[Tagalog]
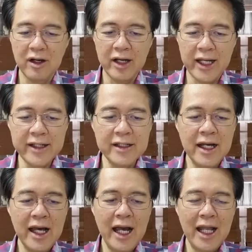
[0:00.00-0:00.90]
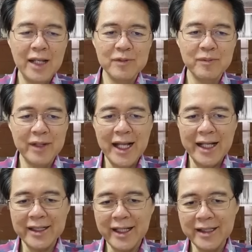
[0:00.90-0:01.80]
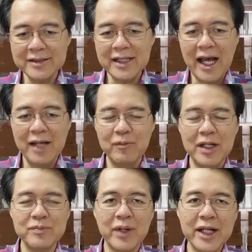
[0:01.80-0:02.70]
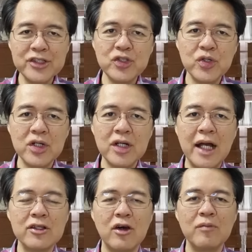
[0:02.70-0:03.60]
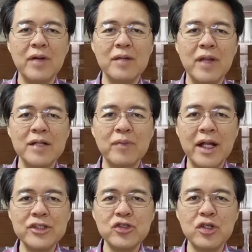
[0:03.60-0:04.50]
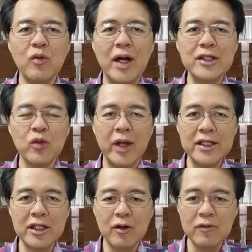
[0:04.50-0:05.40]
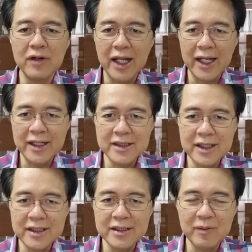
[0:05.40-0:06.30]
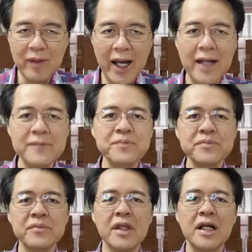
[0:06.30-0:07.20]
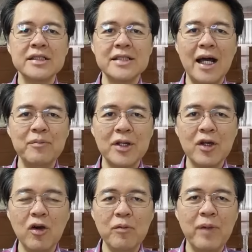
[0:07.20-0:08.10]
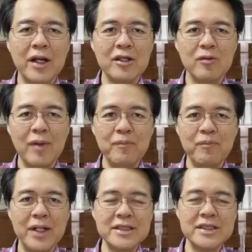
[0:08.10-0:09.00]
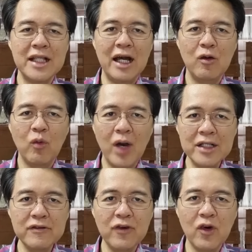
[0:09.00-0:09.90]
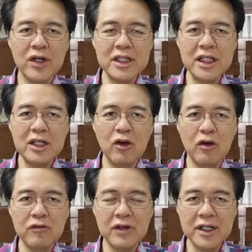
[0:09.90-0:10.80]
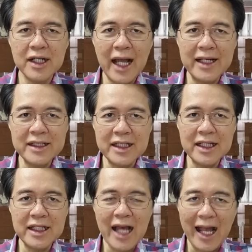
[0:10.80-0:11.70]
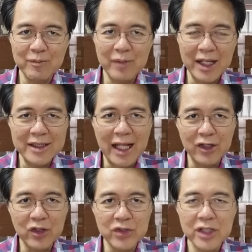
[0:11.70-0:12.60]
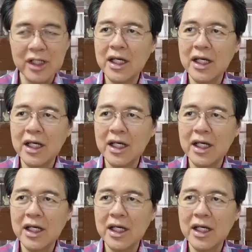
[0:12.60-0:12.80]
Okay? Alam naman natin sa high blood pressure, ang normal blood pressure 120 over 80, di ba? Sabi ko, pag lumampas ng 140 over 90, high blood na yon.